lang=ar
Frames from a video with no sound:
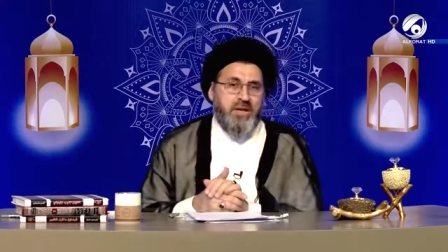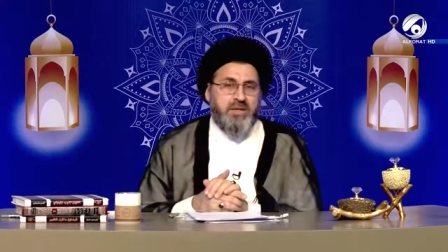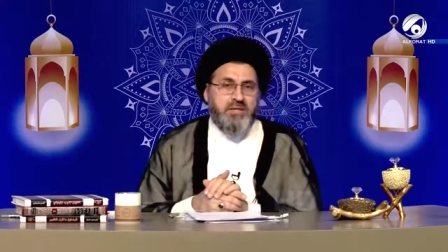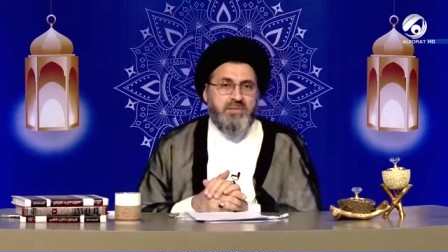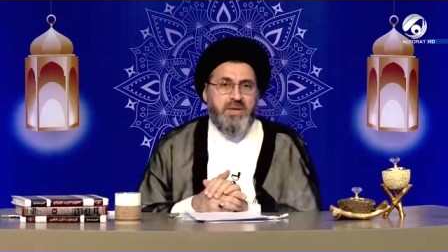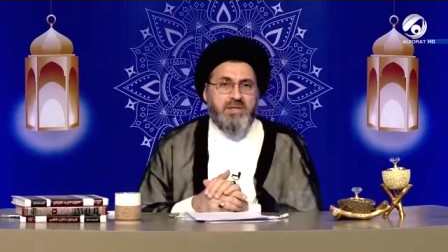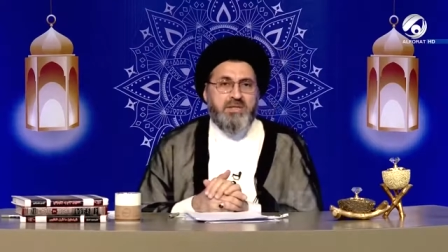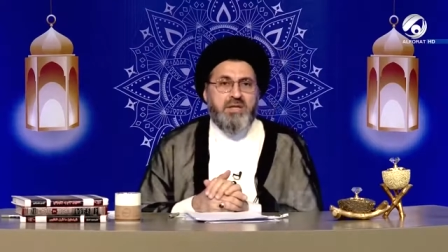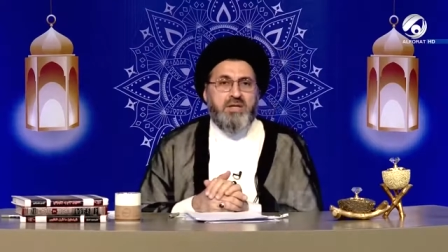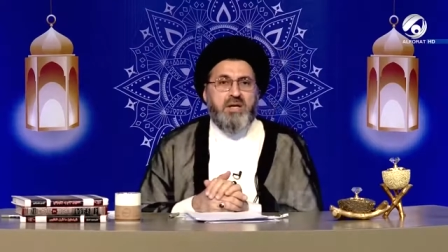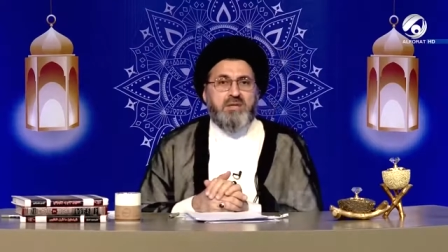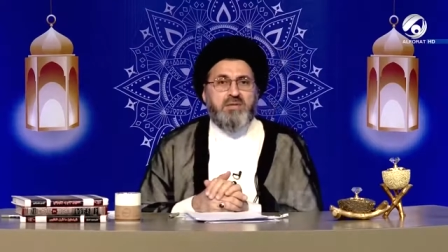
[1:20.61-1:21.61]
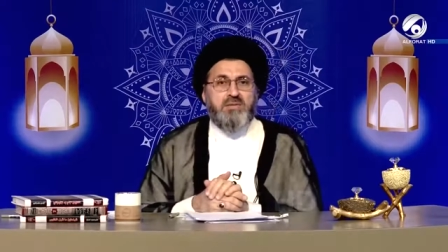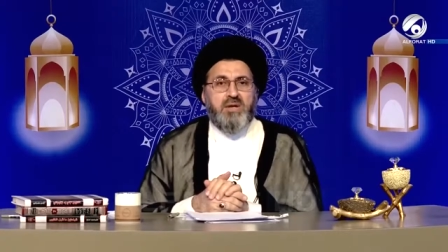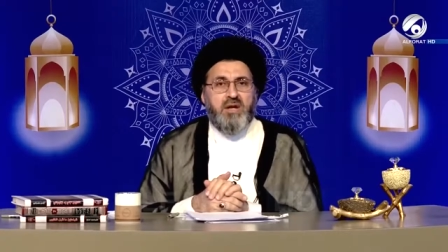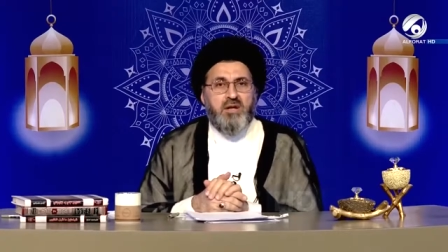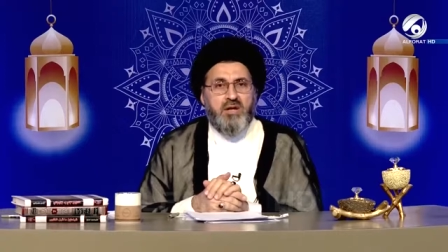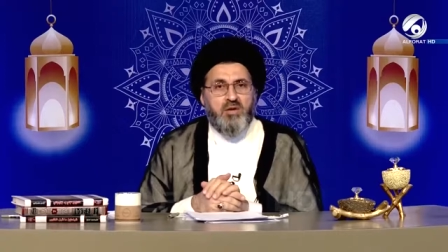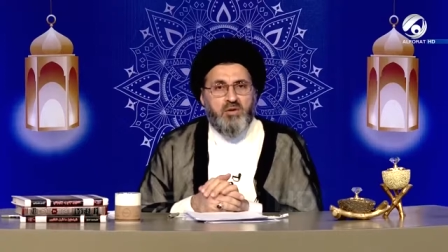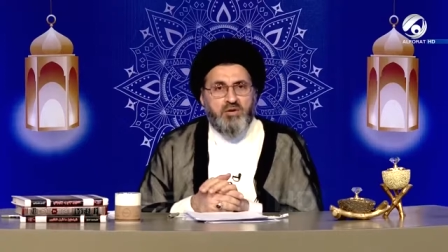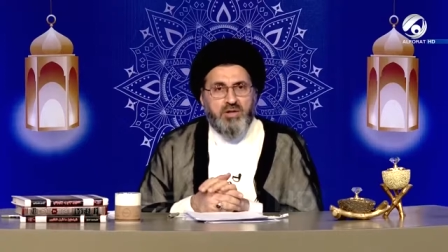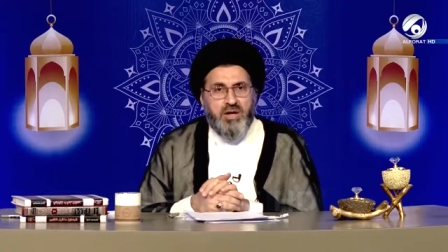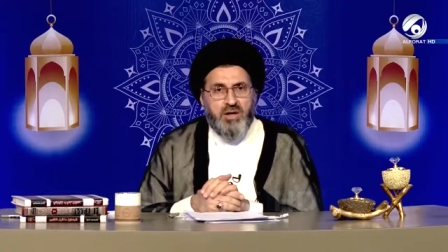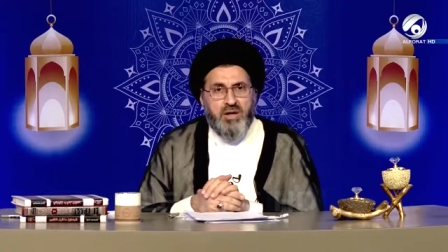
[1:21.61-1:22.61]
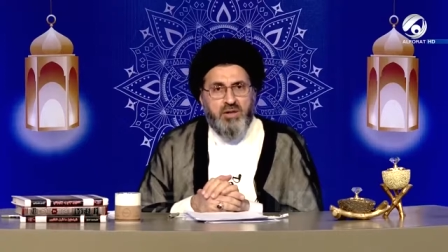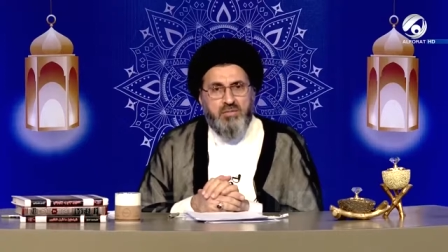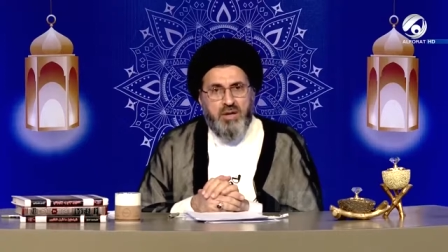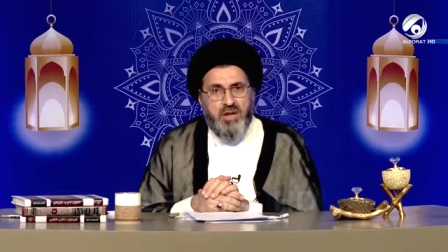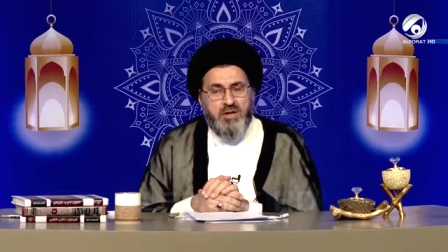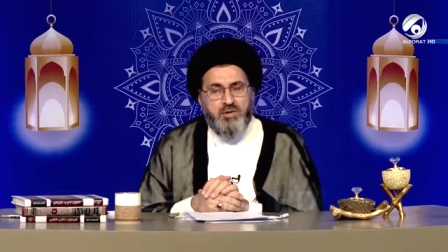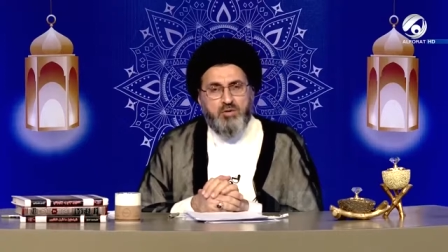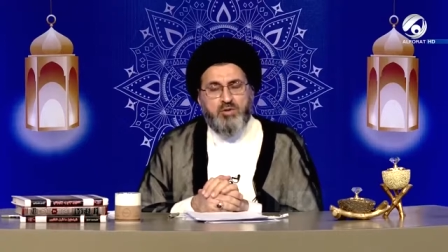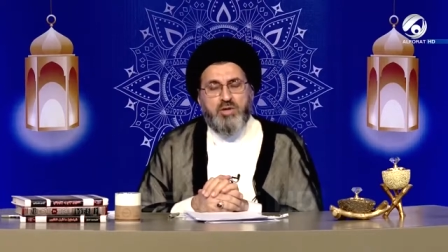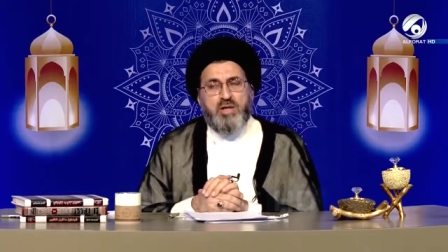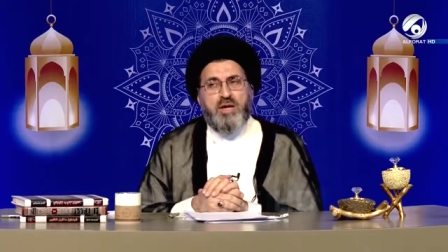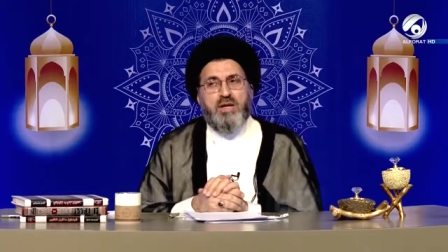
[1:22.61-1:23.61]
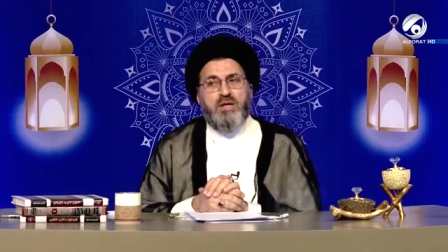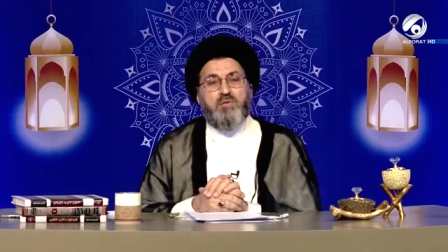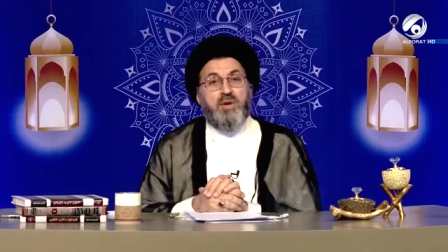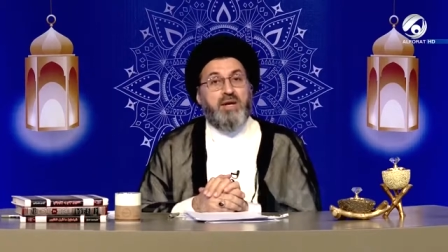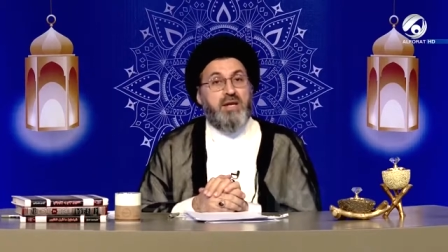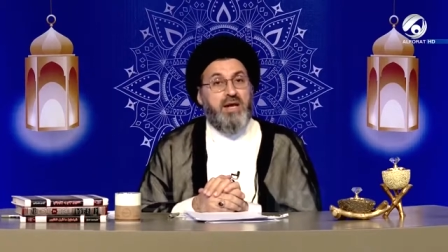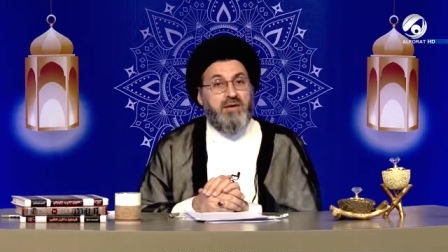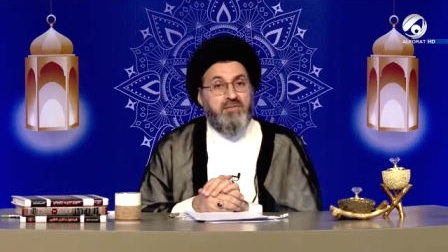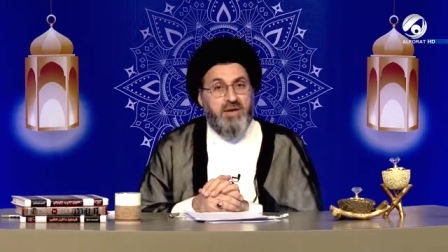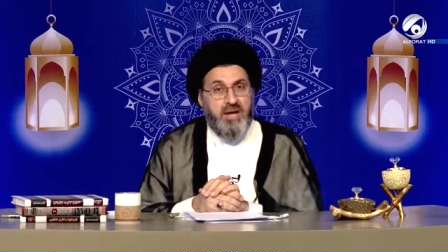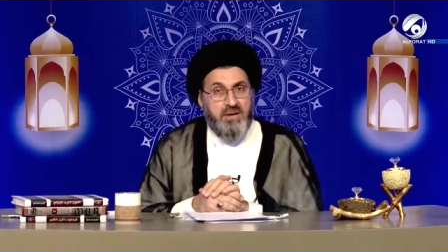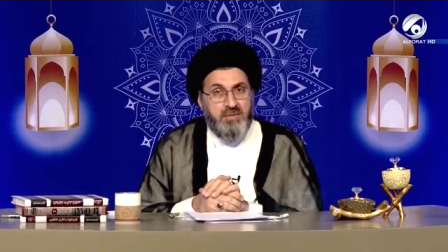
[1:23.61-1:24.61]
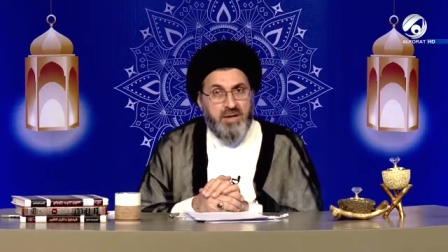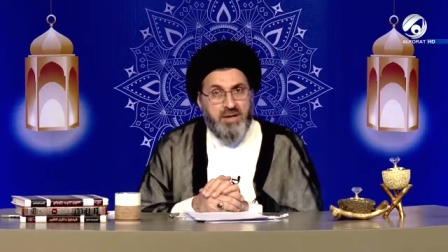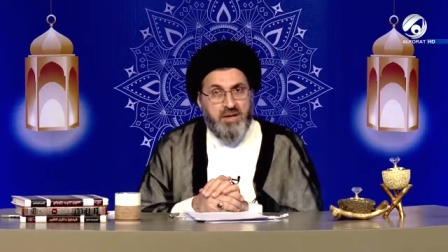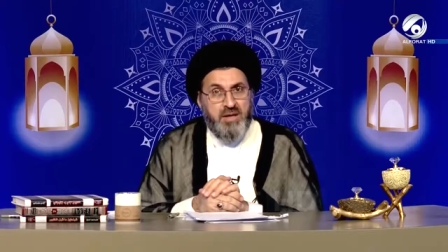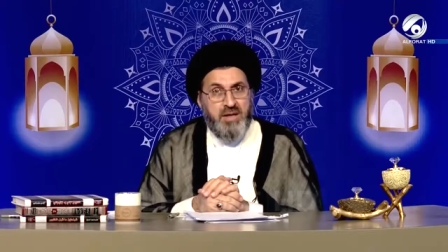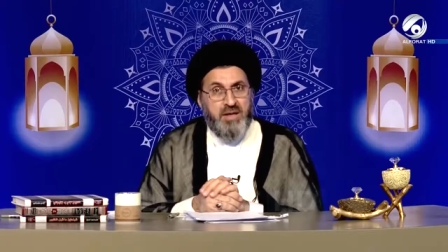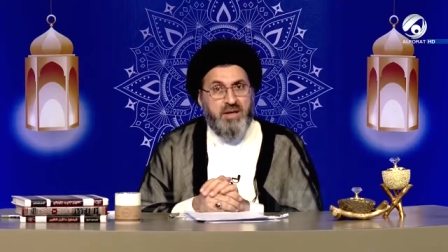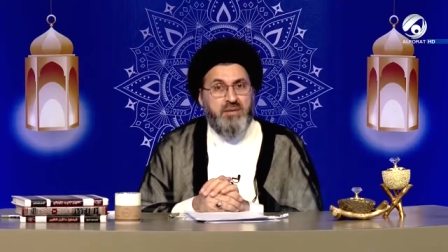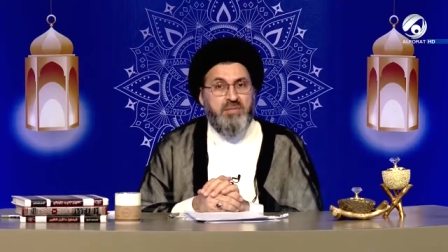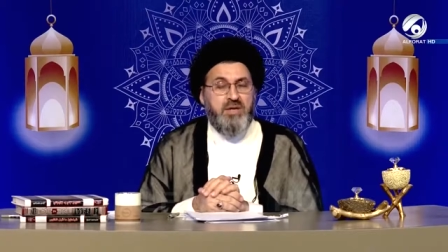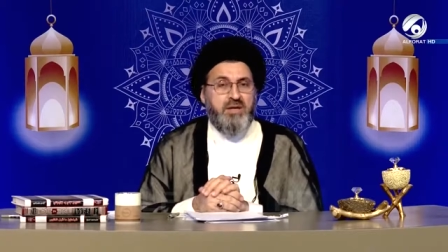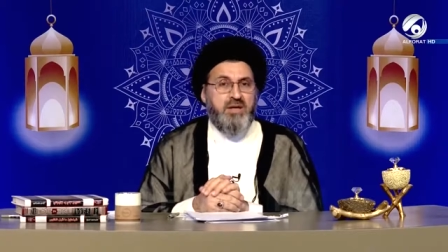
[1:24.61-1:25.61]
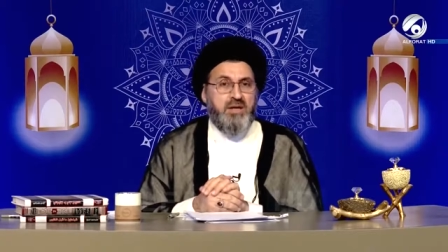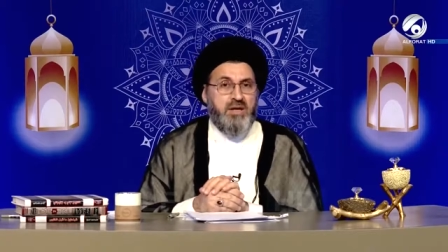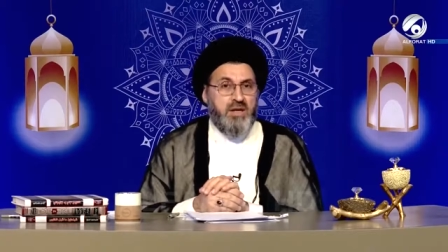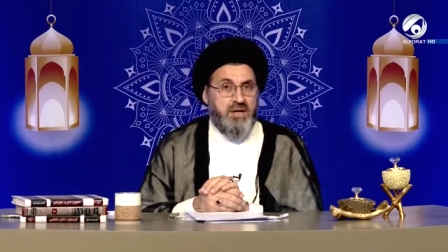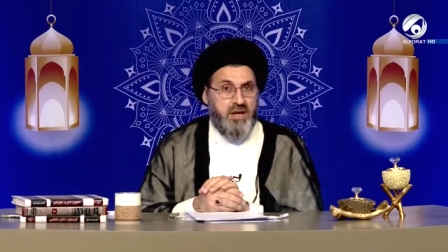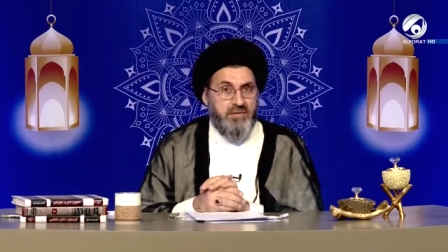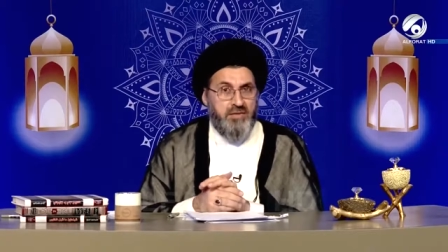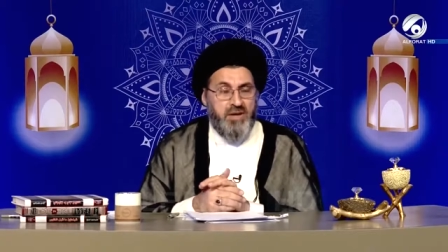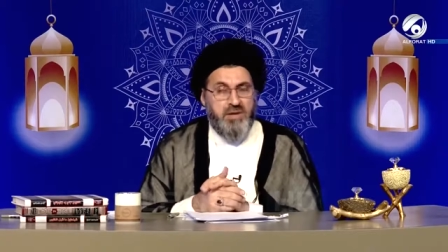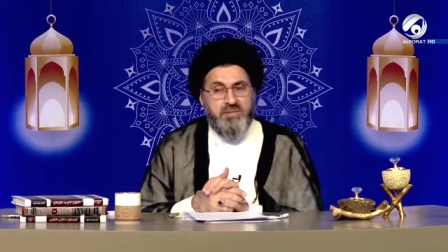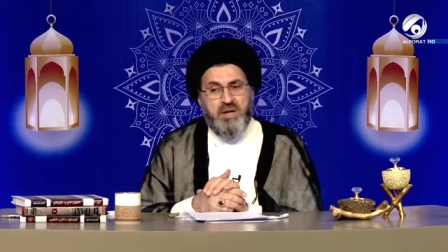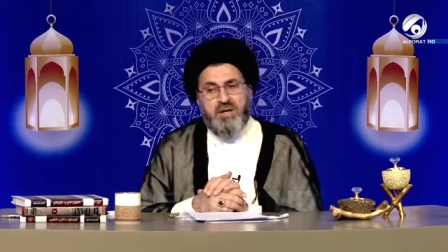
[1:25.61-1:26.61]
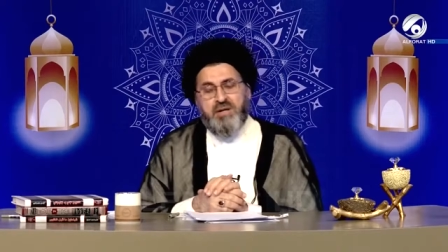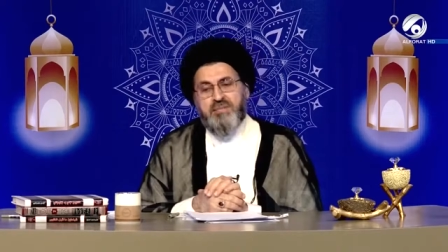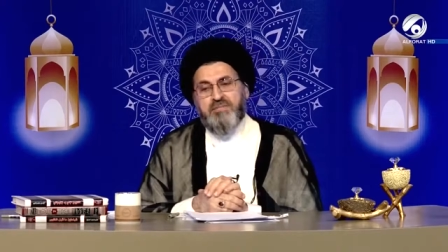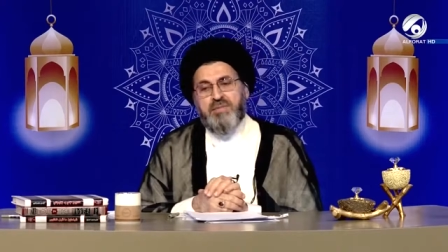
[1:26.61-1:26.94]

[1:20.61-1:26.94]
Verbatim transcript: سماحة سيدي اعتبر أن الغش حرام لا يجوز ذلك وخلاف الأمانة العلمية خلاف الأمانة